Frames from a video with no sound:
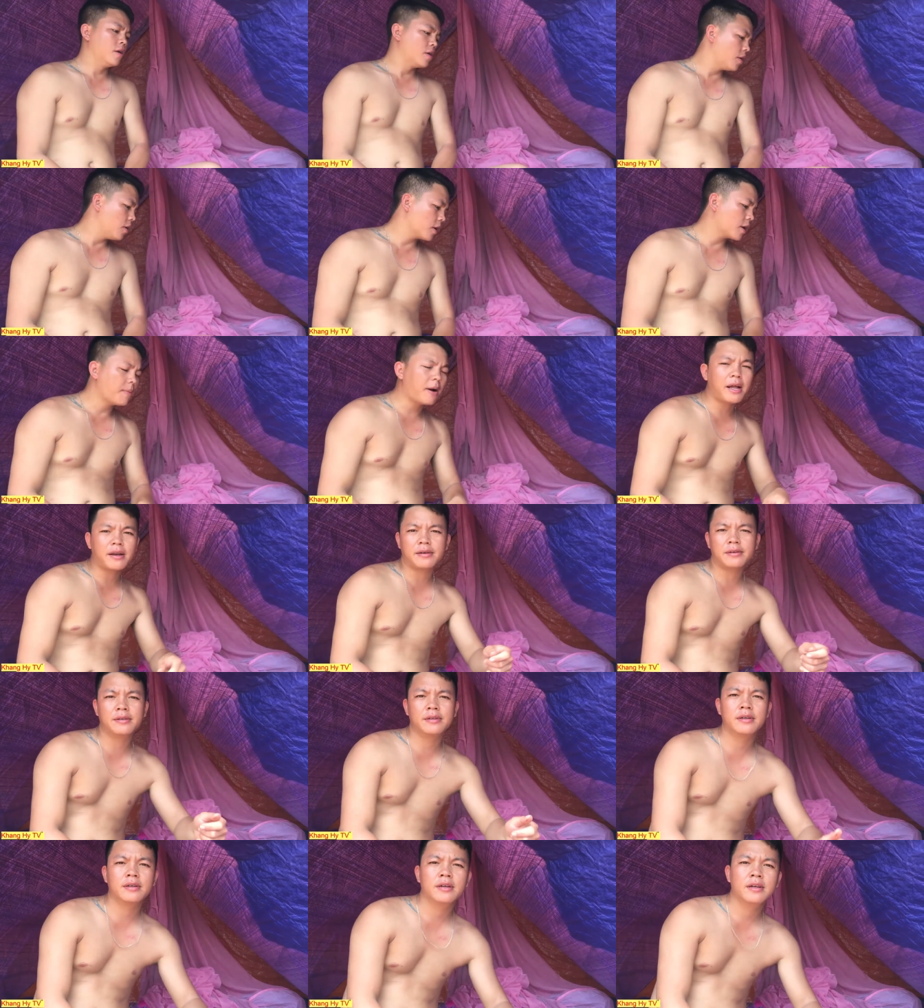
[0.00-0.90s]
Rồi các bạn
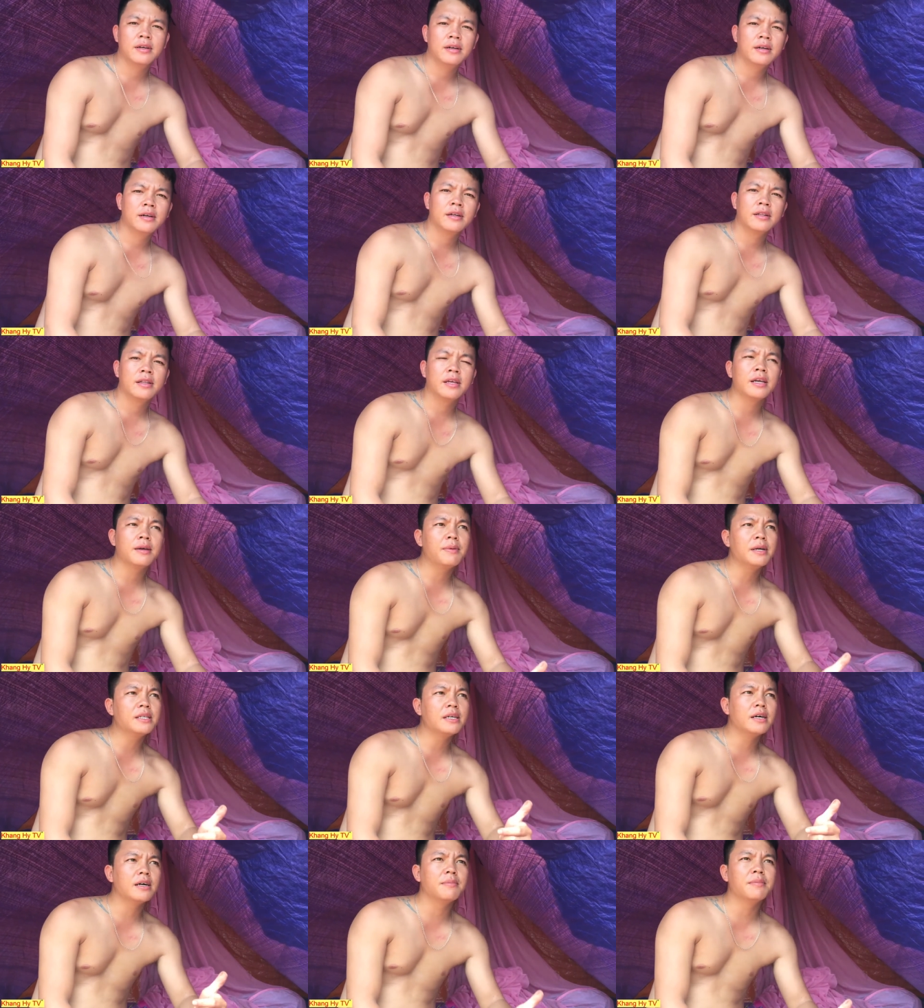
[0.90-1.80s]
thì
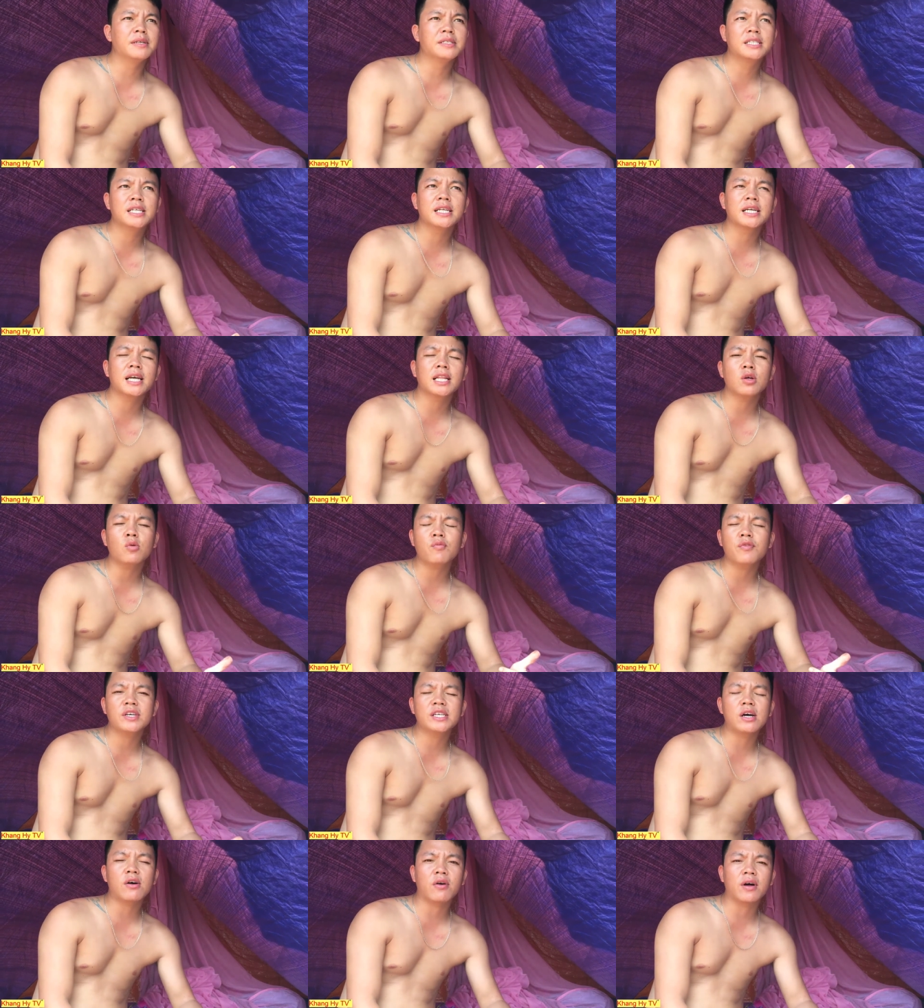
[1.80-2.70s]
bây giờ mình xin kết thúc
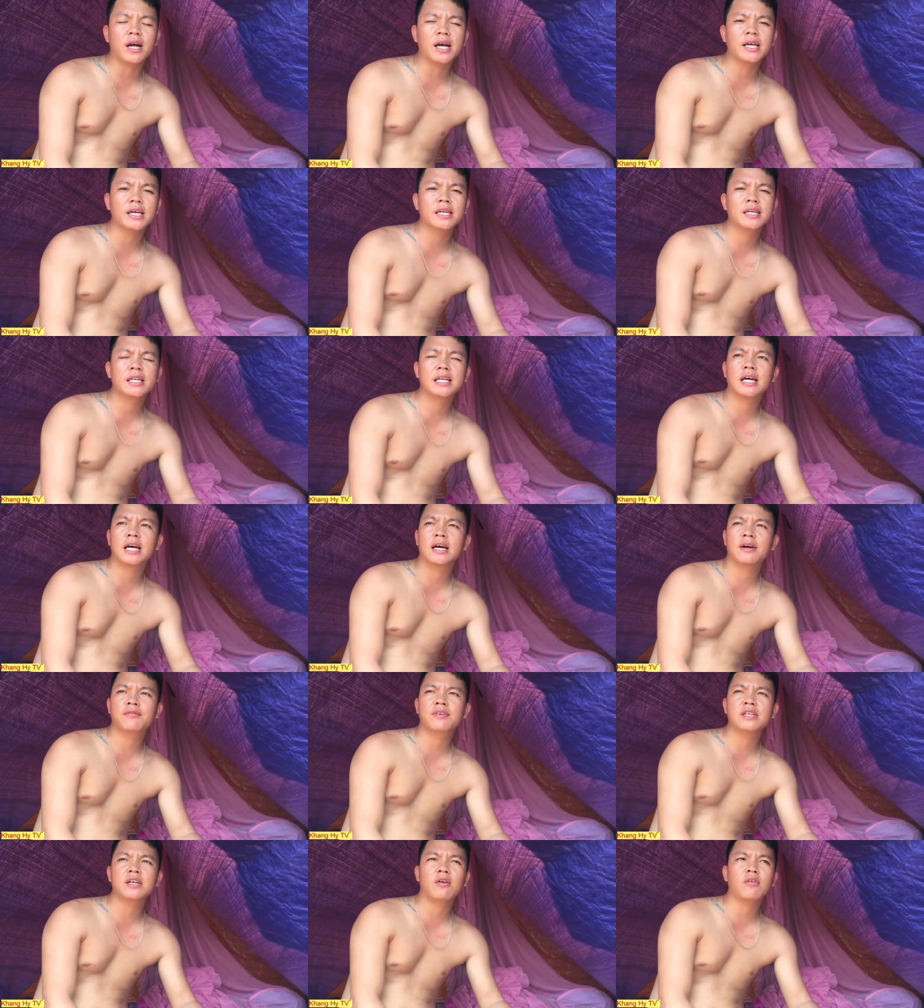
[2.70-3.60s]
video ở đây
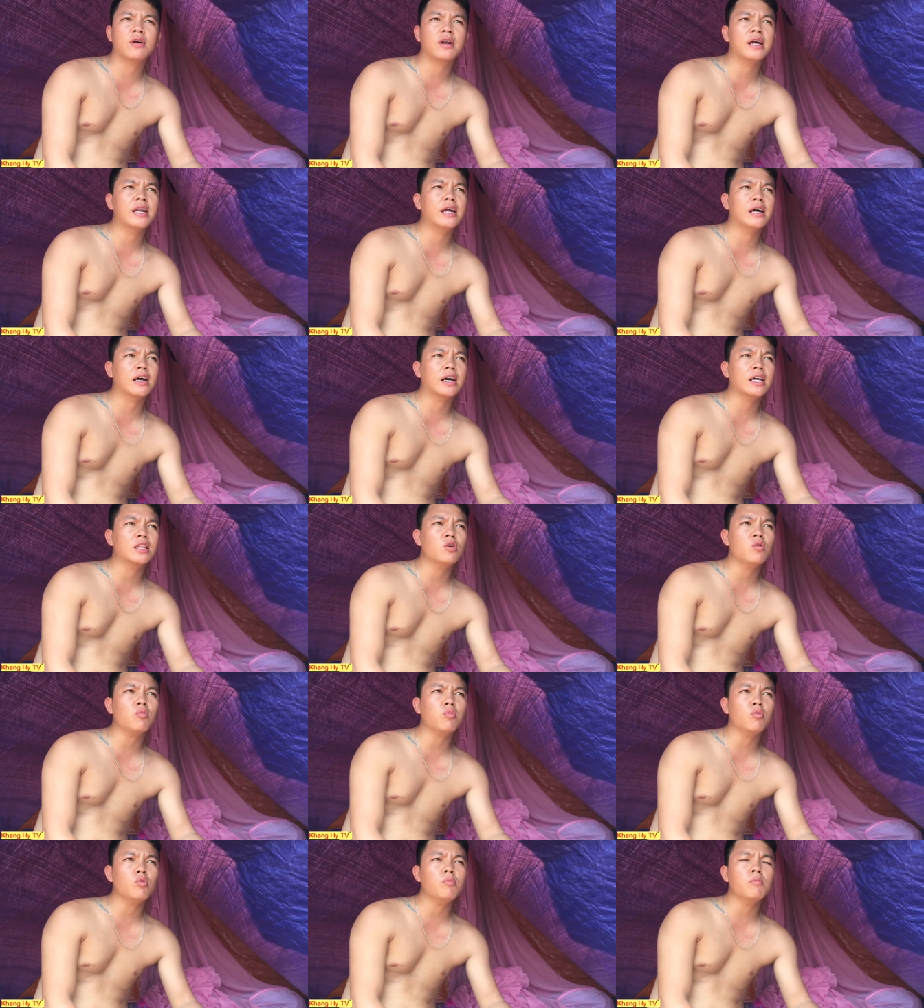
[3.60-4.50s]
à, video ở đây đã kết
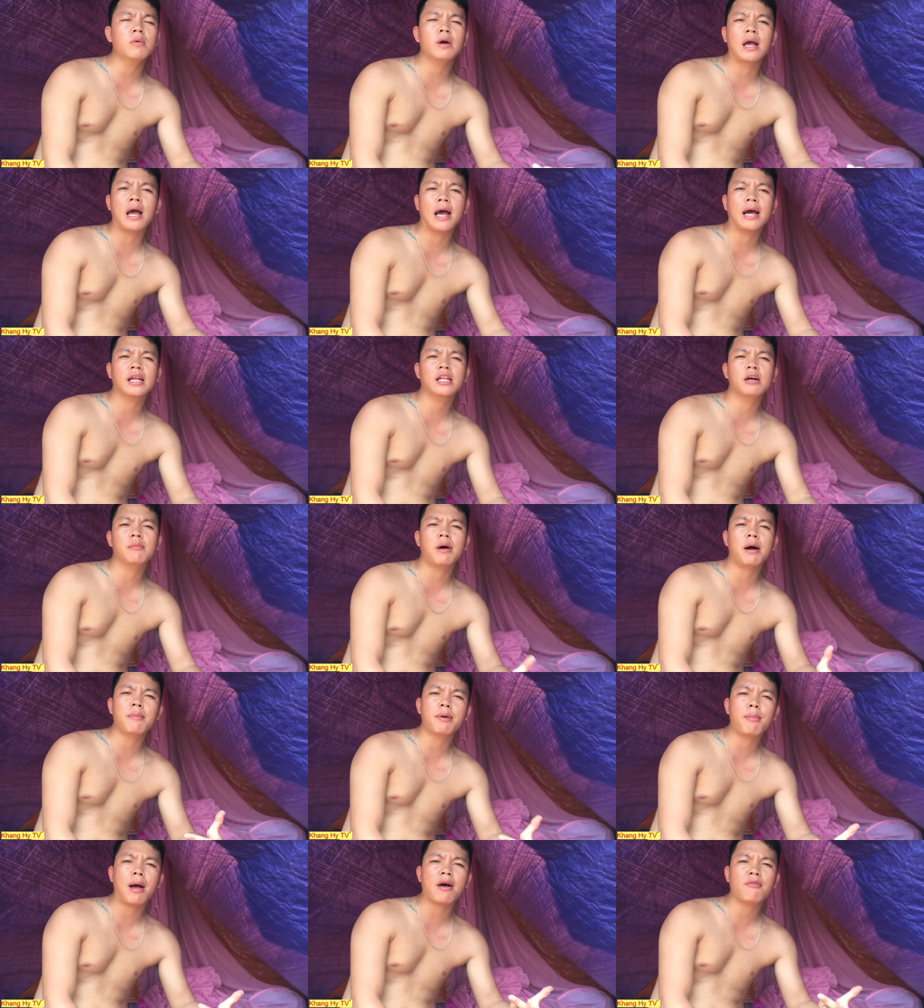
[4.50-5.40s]
thúc lúc 12 giờ
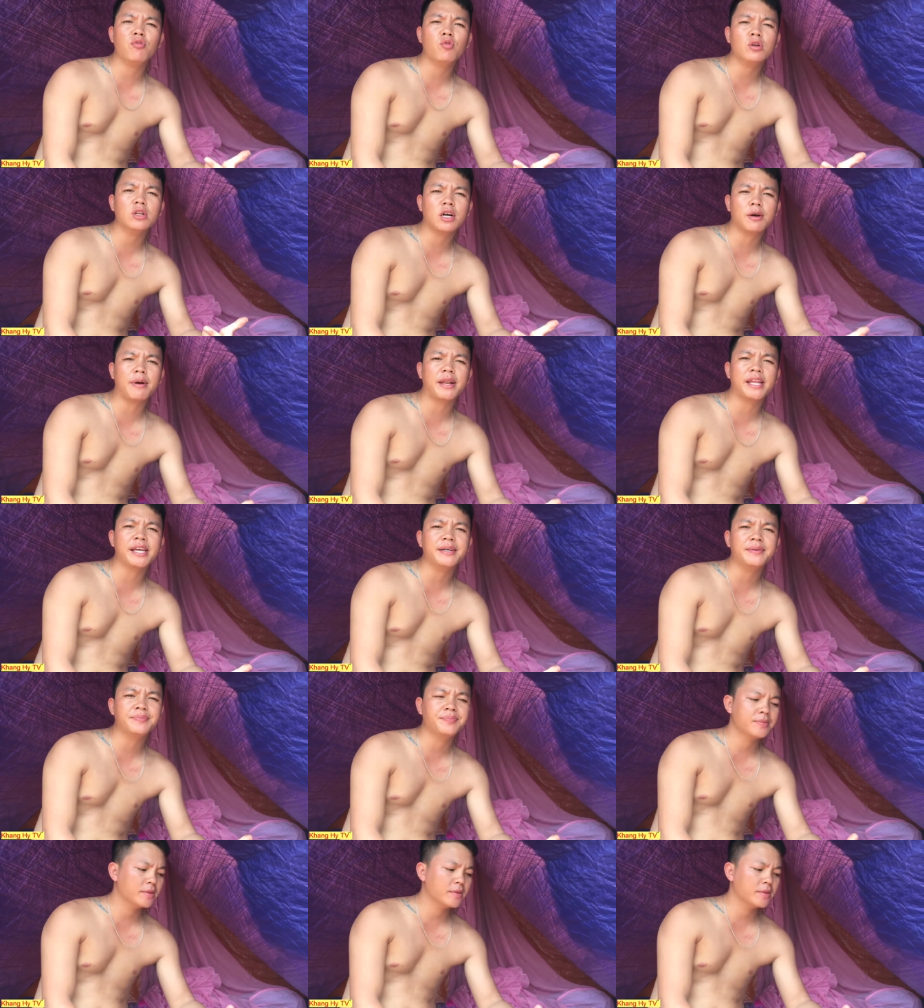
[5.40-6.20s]
33 phút cho các bạn nhé